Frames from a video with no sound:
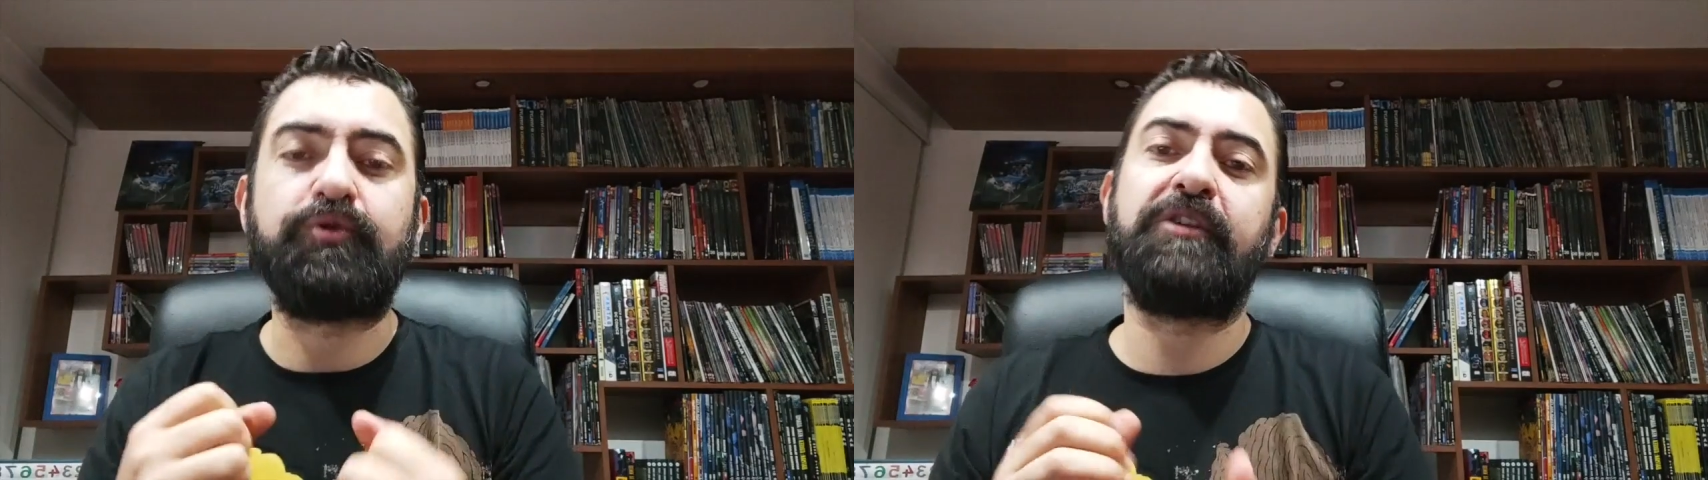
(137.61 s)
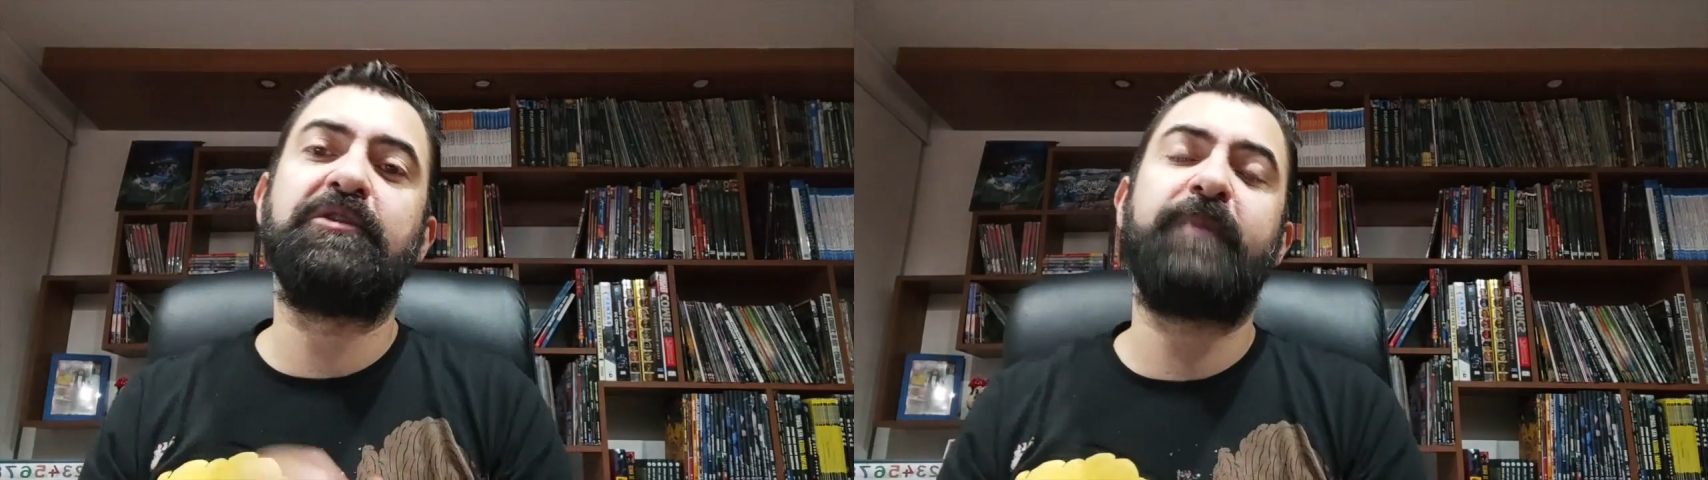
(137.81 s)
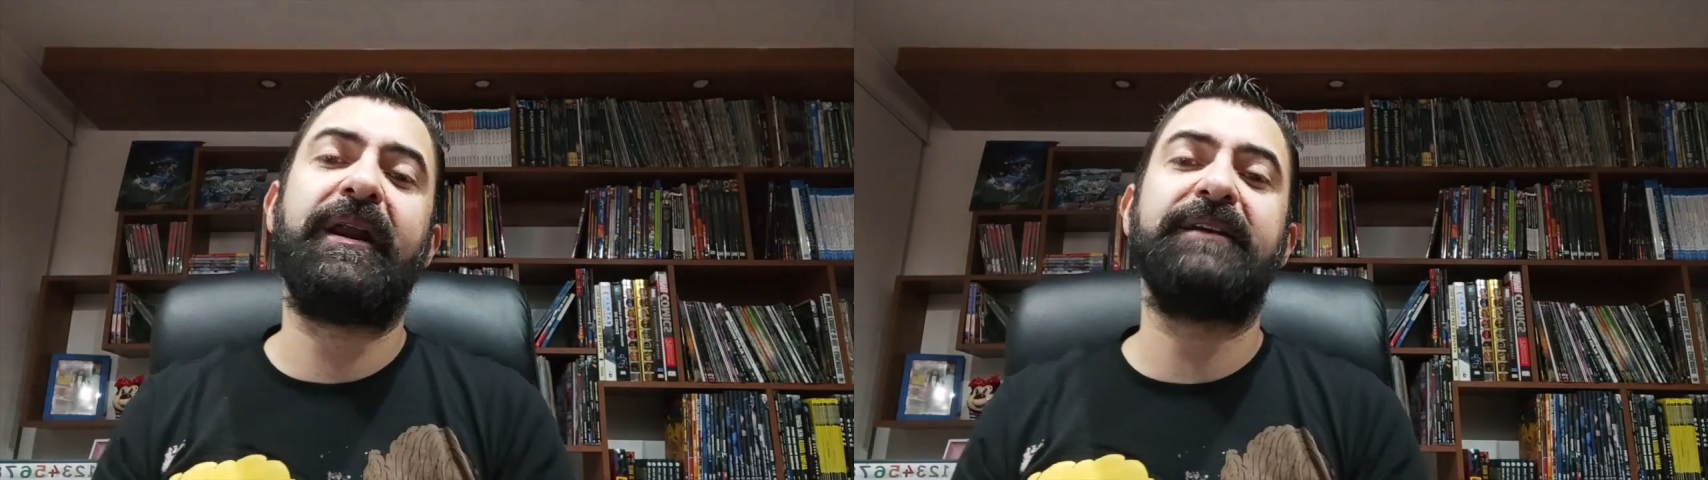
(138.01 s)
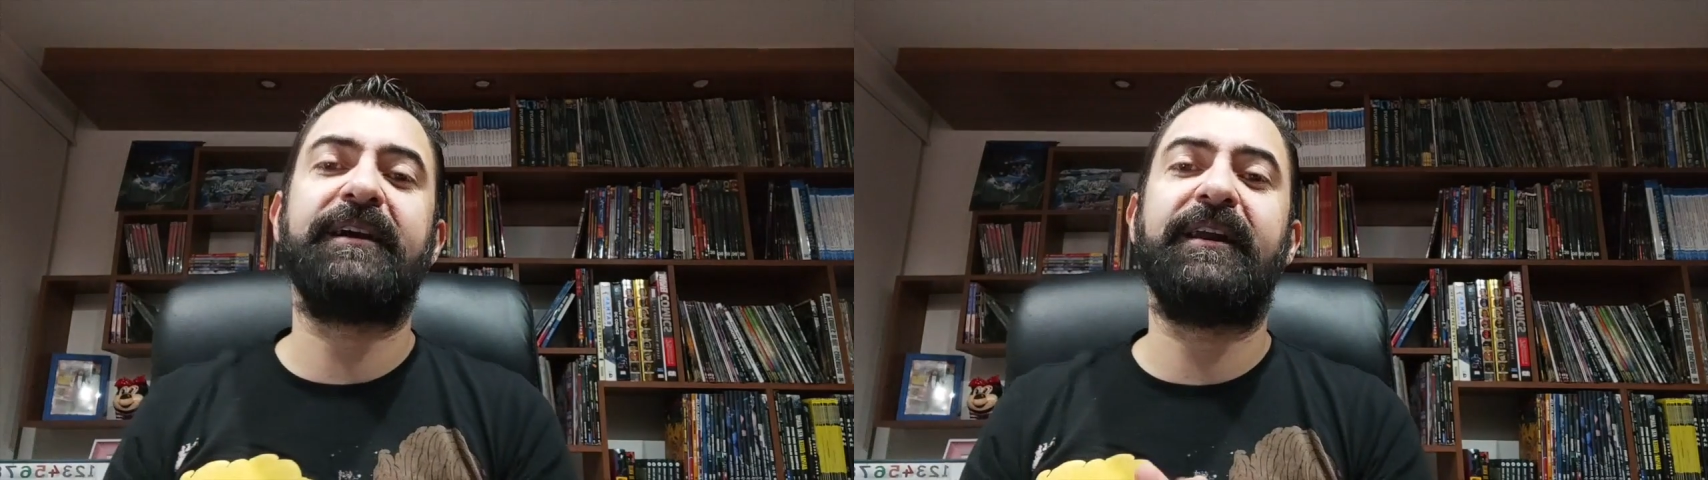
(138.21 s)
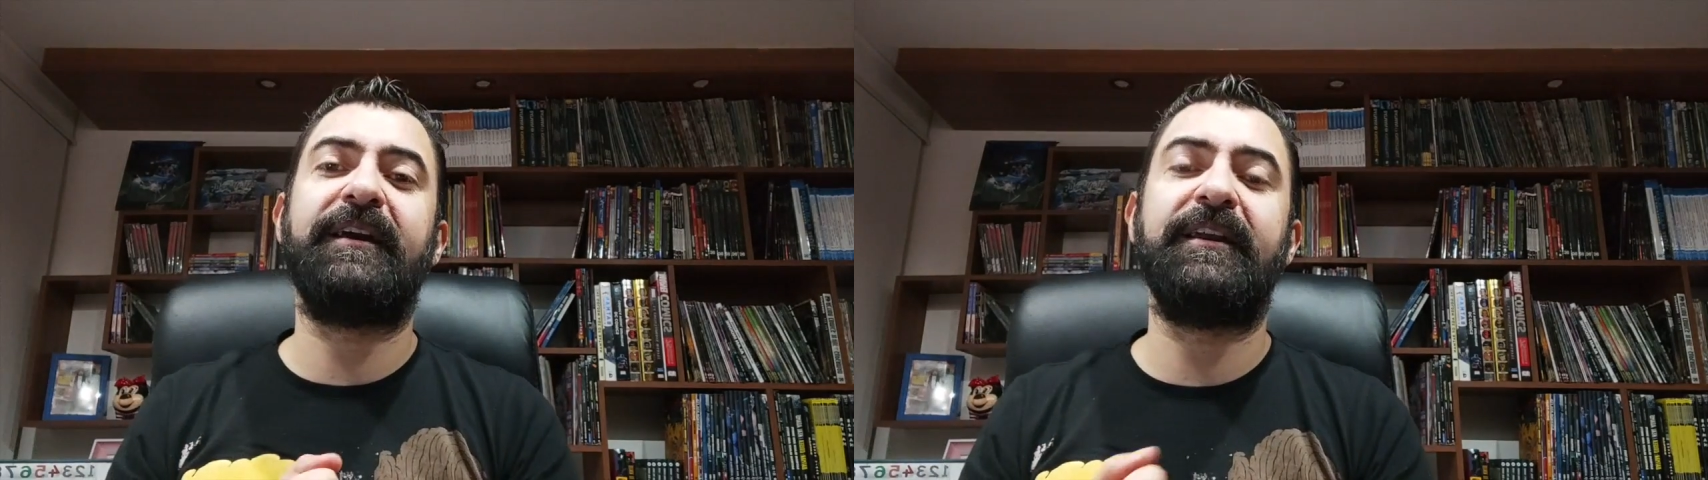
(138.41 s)
cuernos para
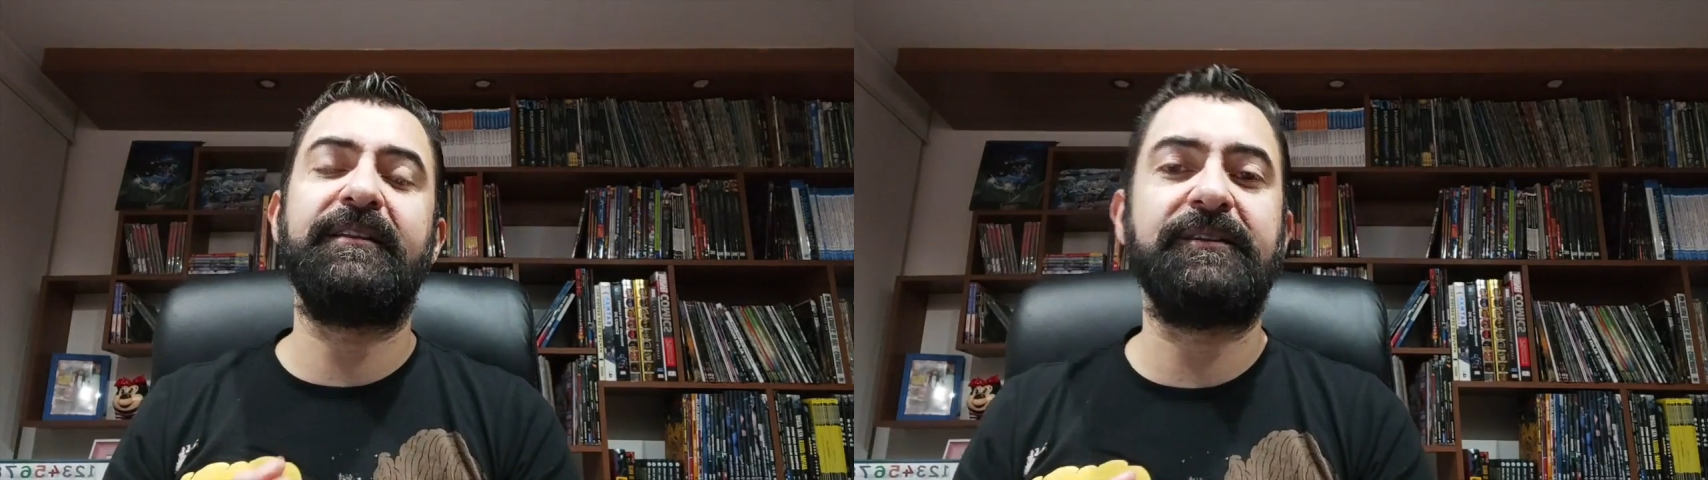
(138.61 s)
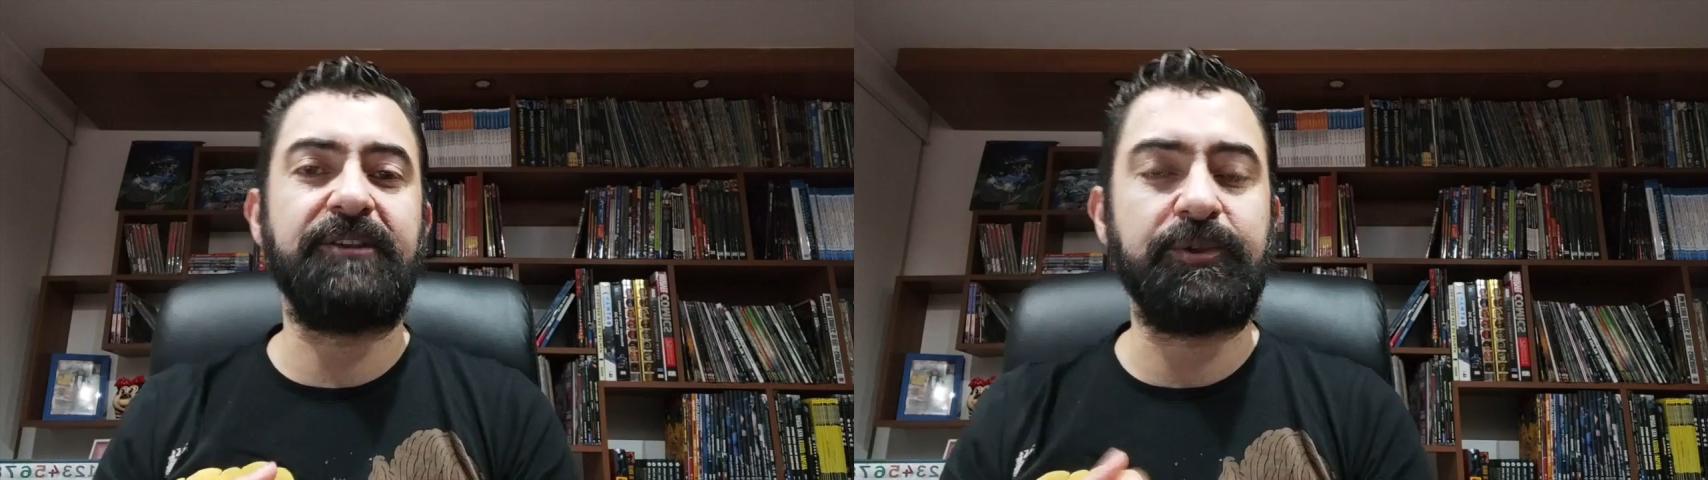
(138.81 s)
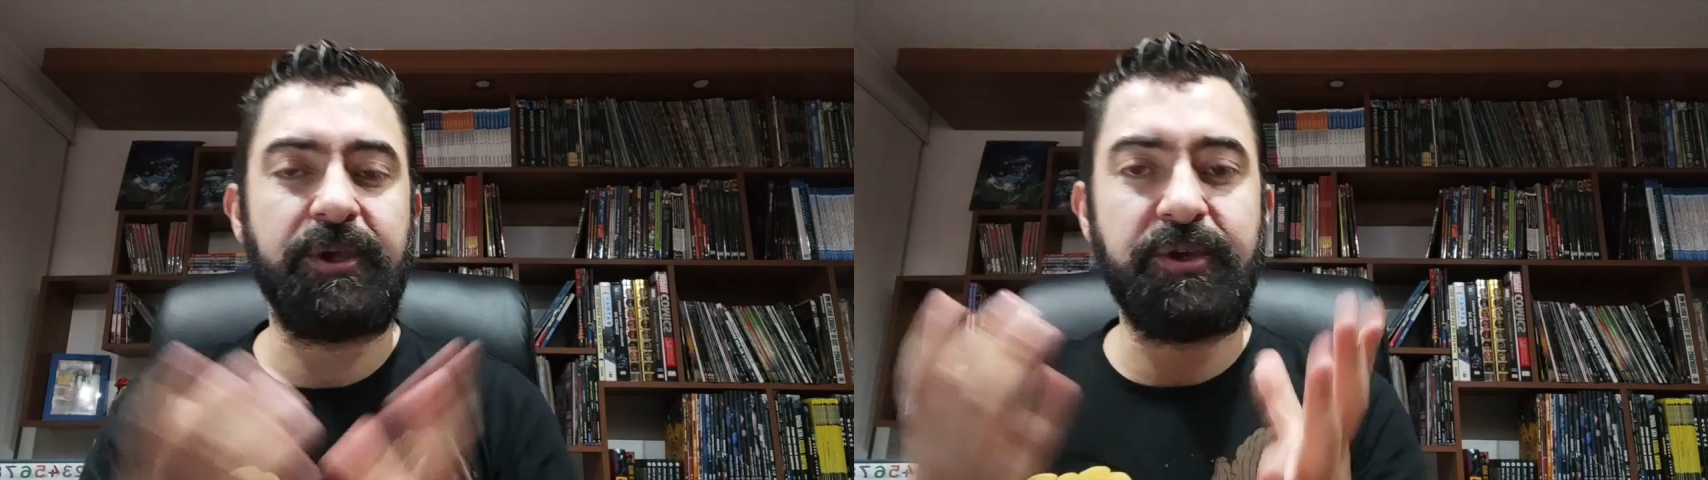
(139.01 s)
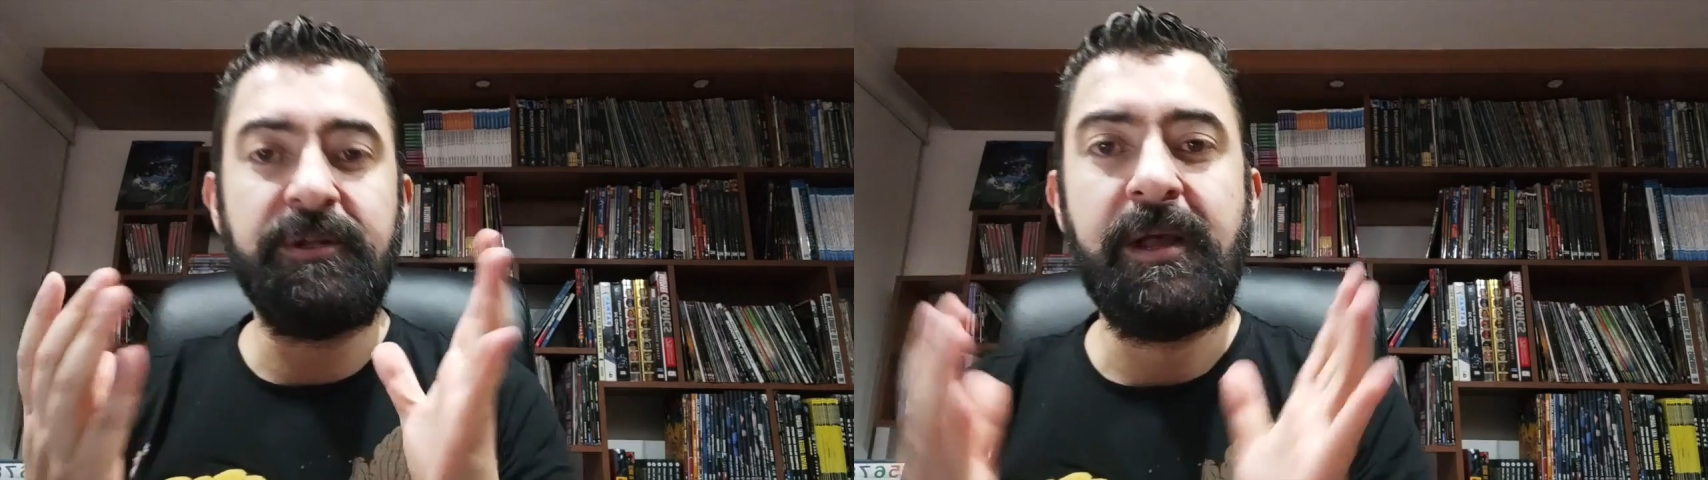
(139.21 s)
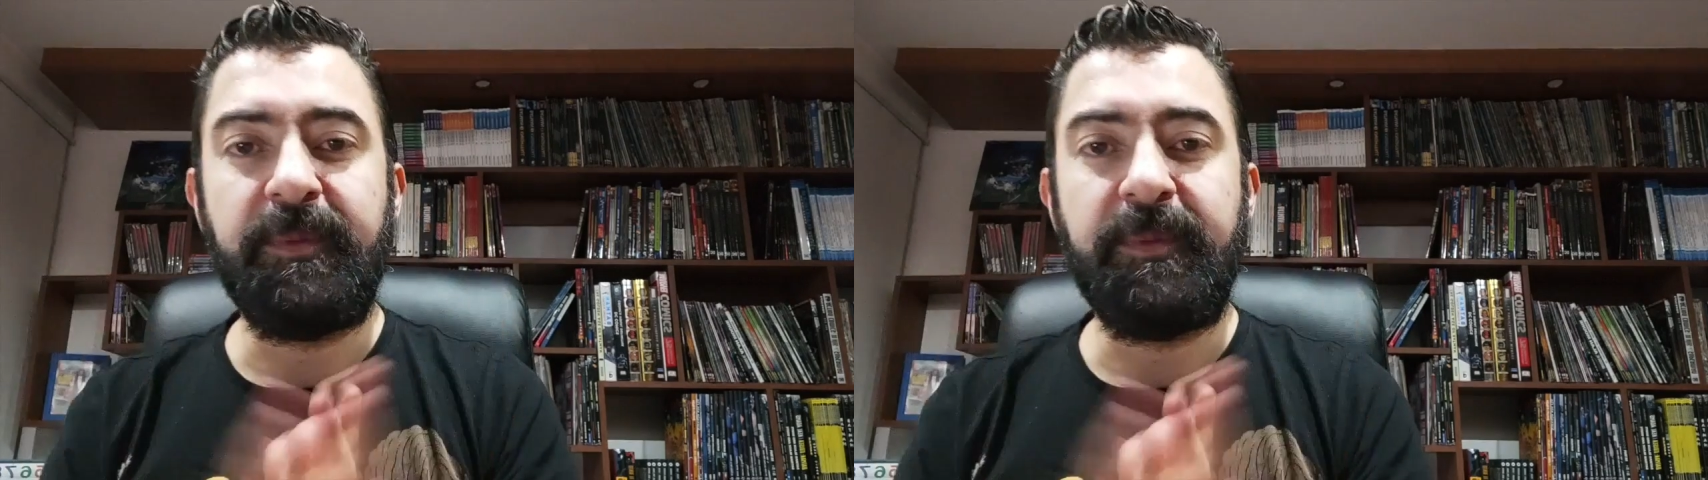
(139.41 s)
sacar adelante este sueño,